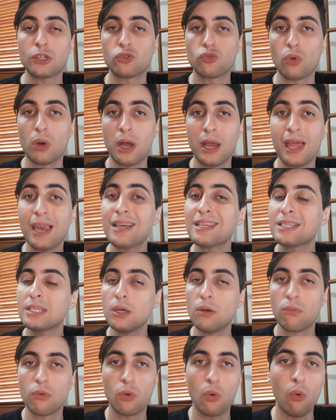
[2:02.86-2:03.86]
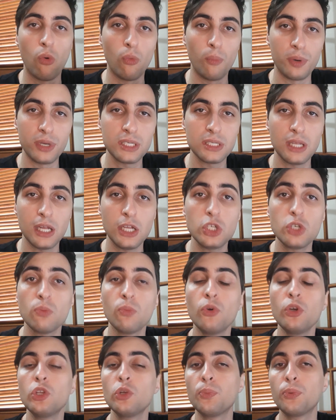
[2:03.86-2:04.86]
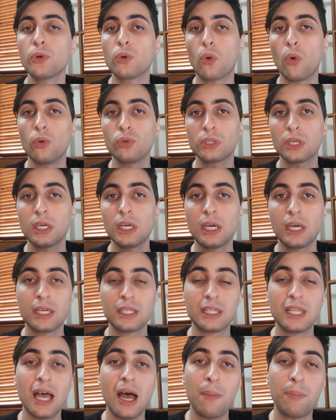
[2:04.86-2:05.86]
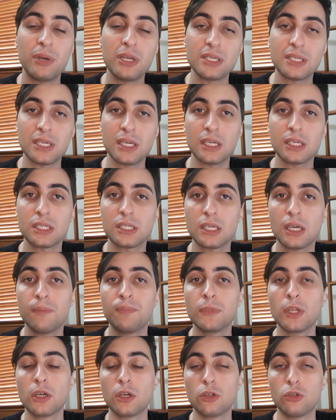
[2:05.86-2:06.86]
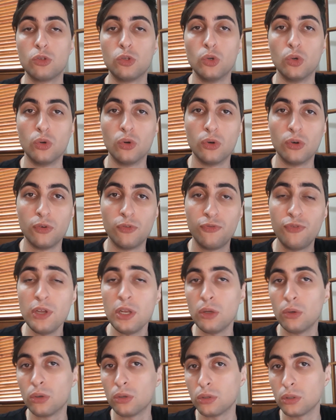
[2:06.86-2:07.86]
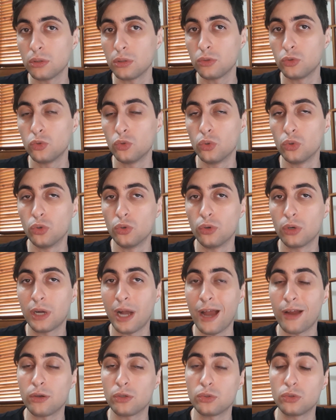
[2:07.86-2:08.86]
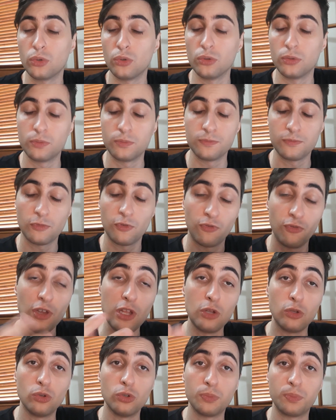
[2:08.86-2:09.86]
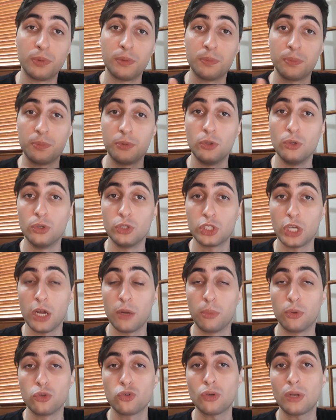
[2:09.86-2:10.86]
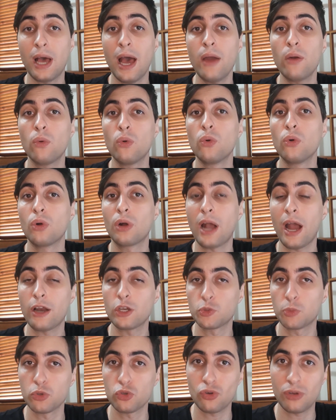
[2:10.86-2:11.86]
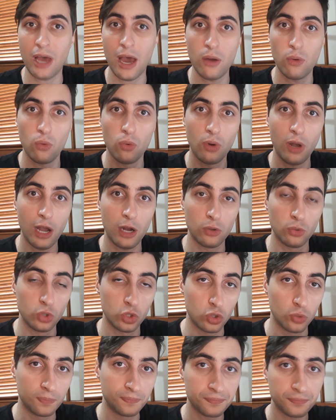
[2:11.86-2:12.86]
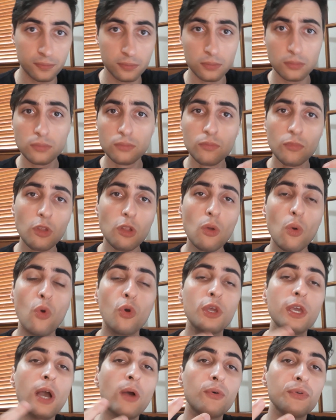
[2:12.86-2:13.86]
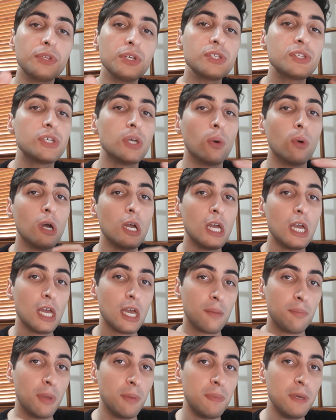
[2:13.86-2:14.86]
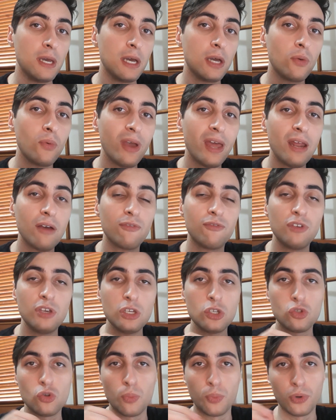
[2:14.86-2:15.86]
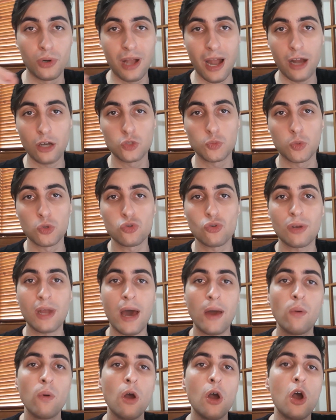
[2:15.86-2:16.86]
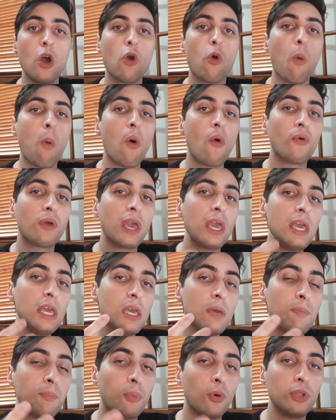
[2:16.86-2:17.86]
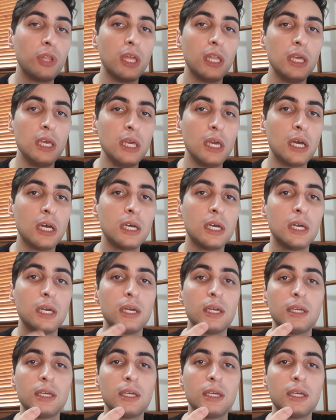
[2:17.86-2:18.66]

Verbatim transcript: sua relação com o presidente muito por conta da presença do filho do Carlos do filho do, do Jair Bolsonaro, o Carlos Bolsonaro, o Carluxo. O que aconteceu? Bebiano era visto por Carlos Bolsonaro como alguém que poderia